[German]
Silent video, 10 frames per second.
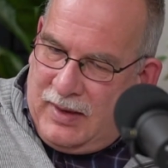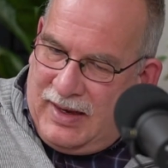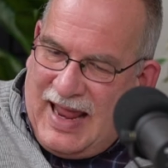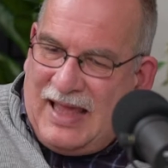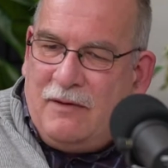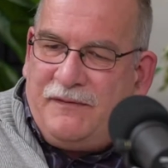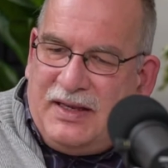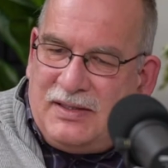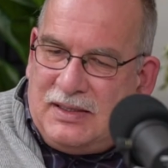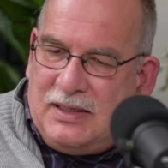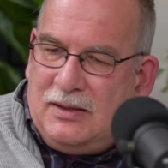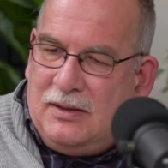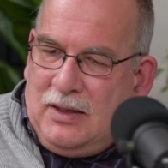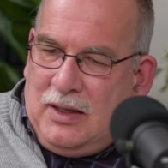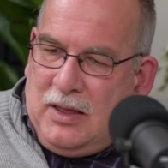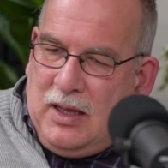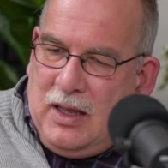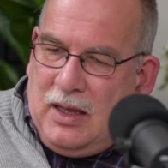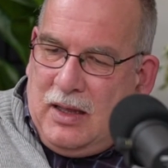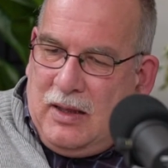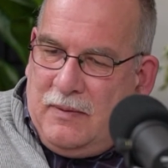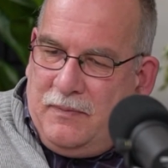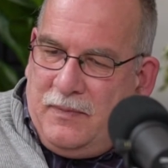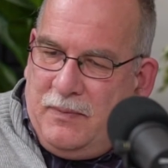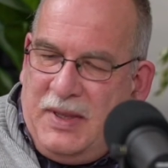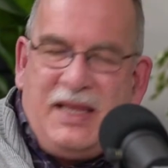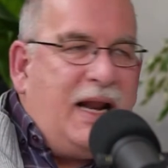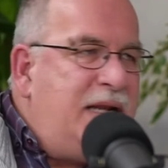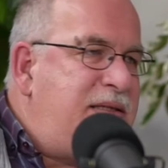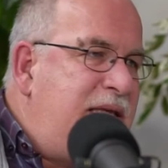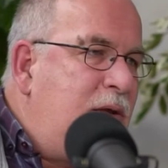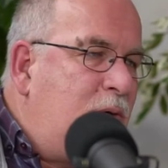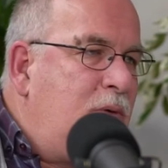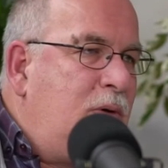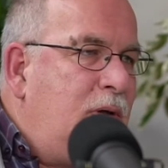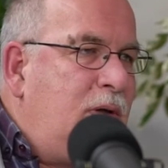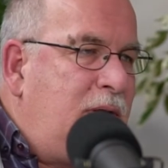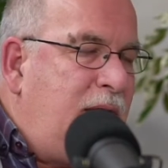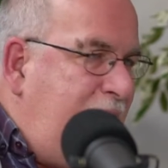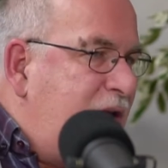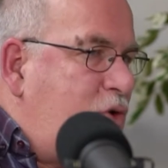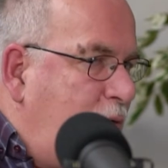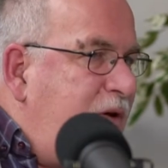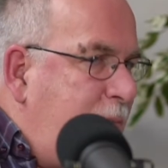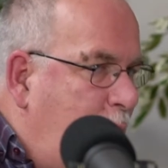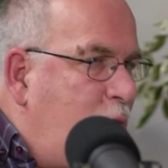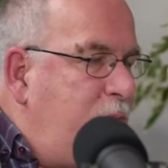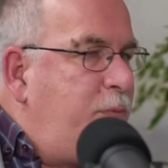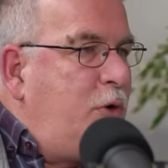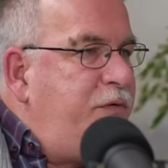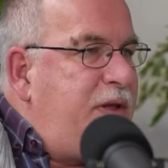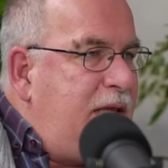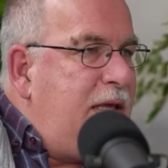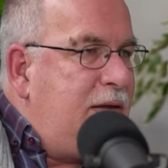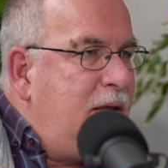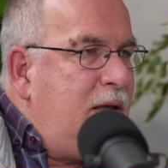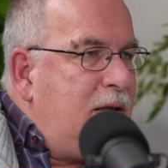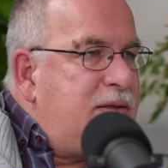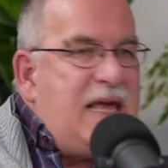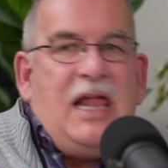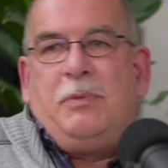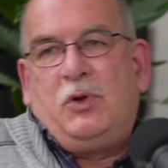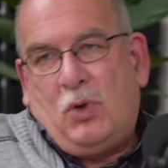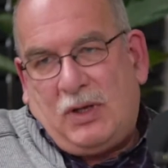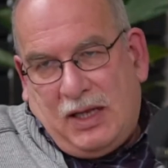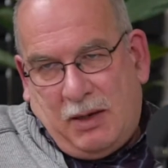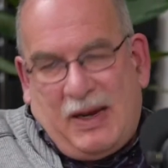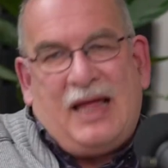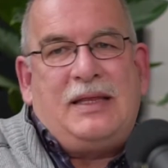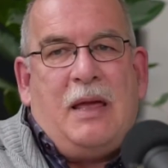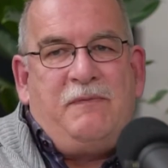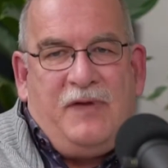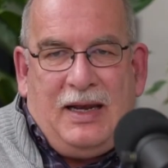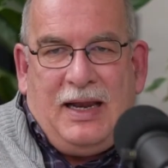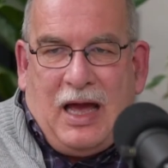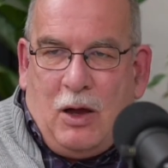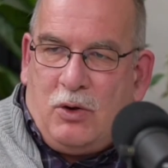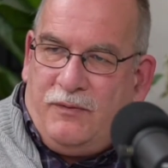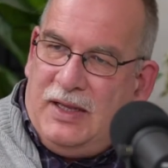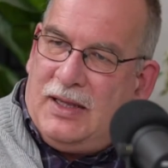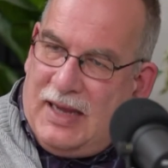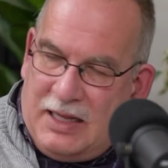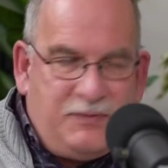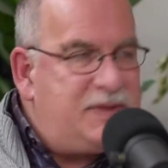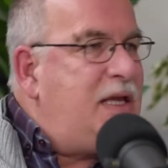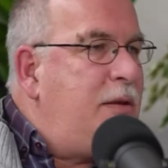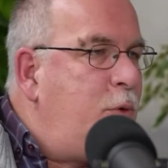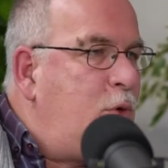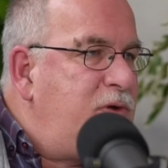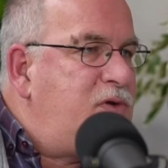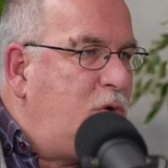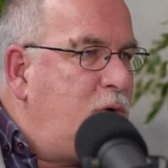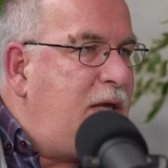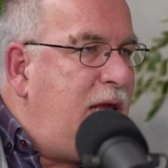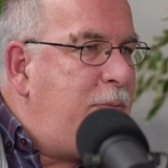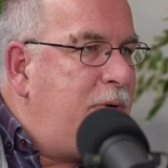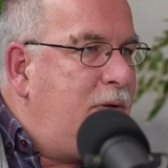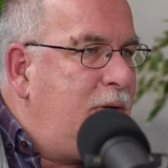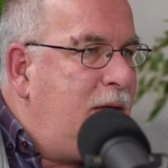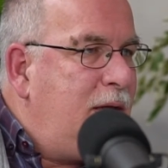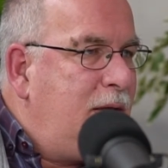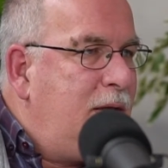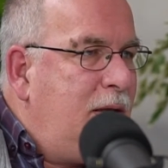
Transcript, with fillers: längerfristigen äh, Mineralisierung der Nährstoffe im Boden profitieren, selber durch ihre Blattabfälle auch wieder etwas an den Boden zurückgeben. Ja?